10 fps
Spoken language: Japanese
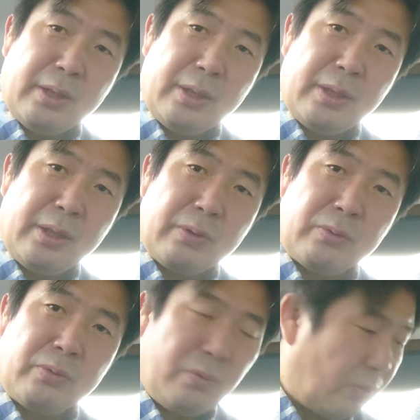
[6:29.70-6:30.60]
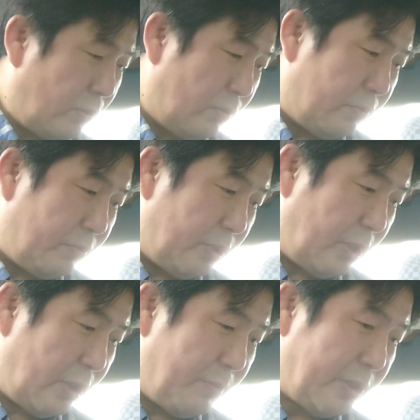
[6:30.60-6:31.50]
えー、ことを
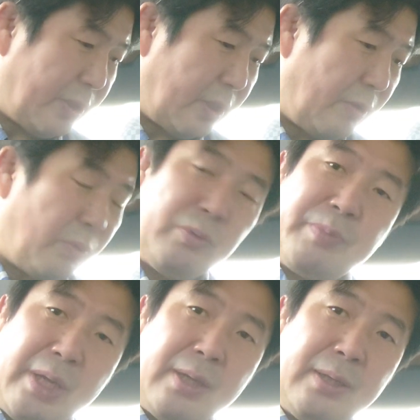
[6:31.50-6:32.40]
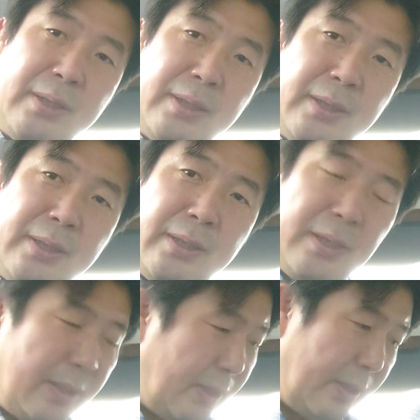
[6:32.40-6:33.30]
見てきましたけど、ね、
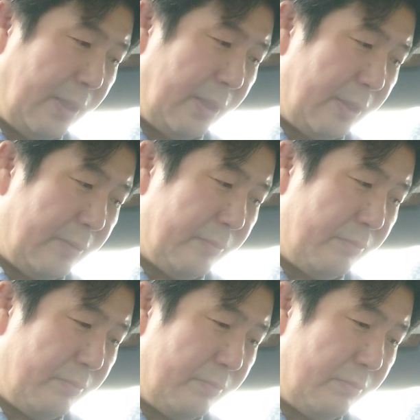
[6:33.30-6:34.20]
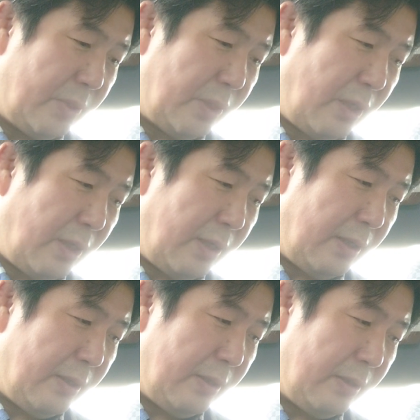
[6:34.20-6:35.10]
えー、また、
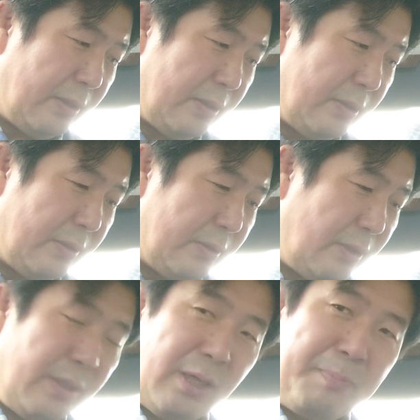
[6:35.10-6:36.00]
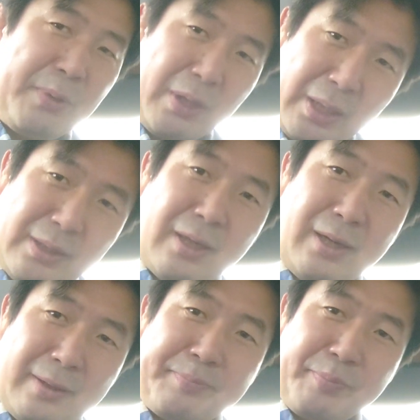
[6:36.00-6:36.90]
生年月日分かっ
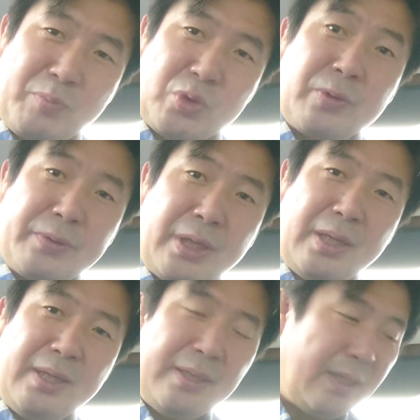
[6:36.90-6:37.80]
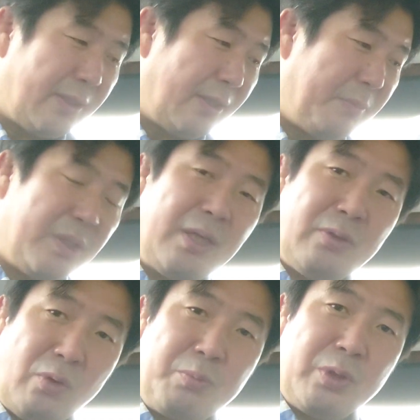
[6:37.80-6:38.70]
たら、もちろんね、やってみ
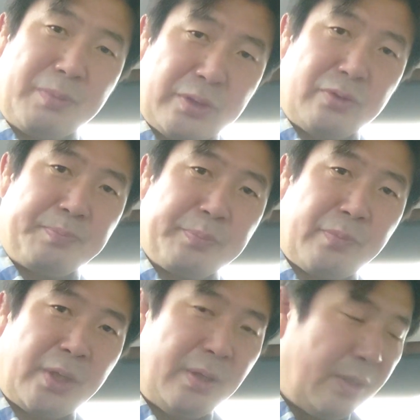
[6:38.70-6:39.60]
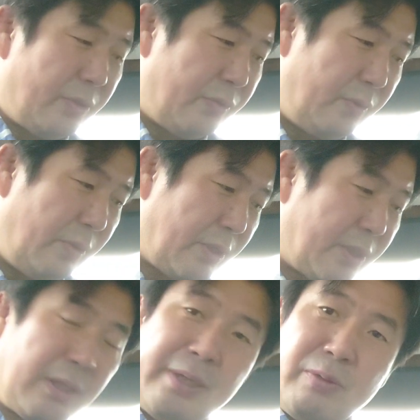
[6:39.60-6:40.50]
たいと思います。それで
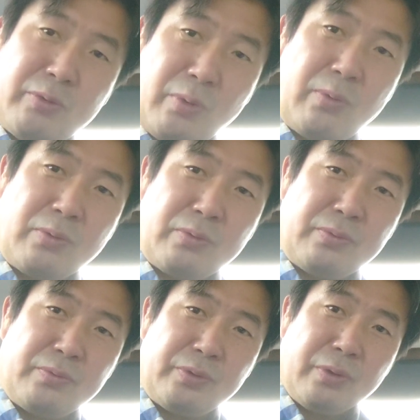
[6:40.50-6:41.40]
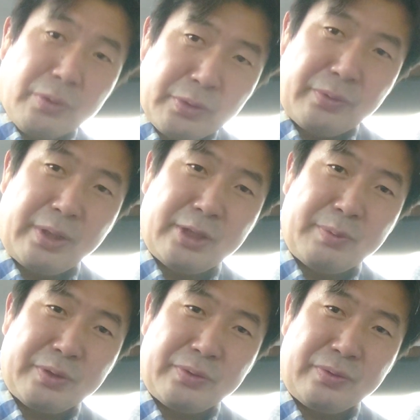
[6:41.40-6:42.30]
はチャンネル登録よろしくお願
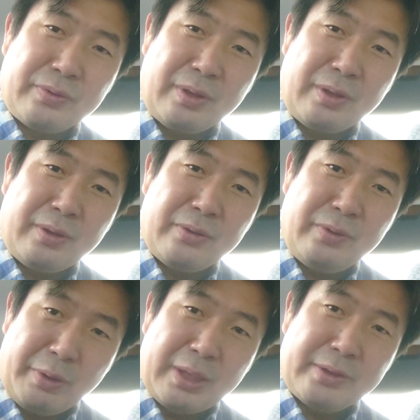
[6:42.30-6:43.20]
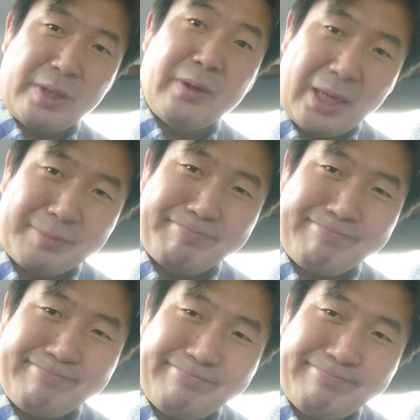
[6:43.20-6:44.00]
いします。それでは、さよなら。